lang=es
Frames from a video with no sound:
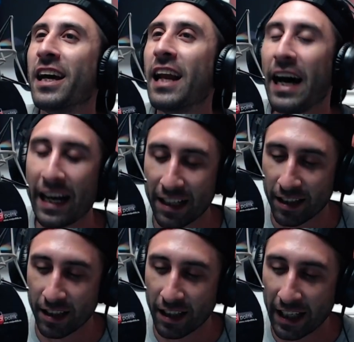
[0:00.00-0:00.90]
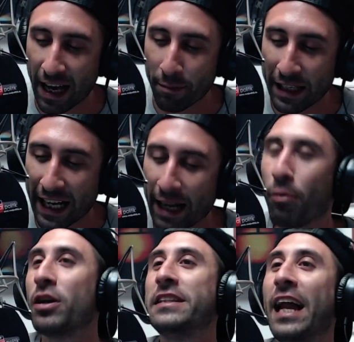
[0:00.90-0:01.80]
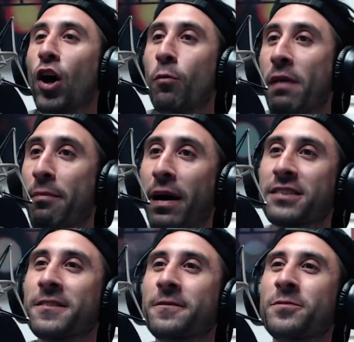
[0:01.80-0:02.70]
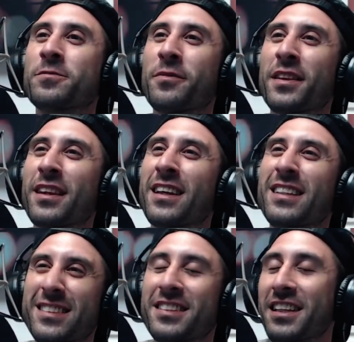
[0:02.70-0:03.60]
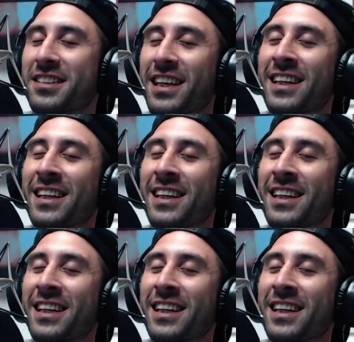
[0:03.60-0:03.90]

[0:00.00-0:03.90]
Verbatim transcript: la, mila napolitana con papas. Sí, sí.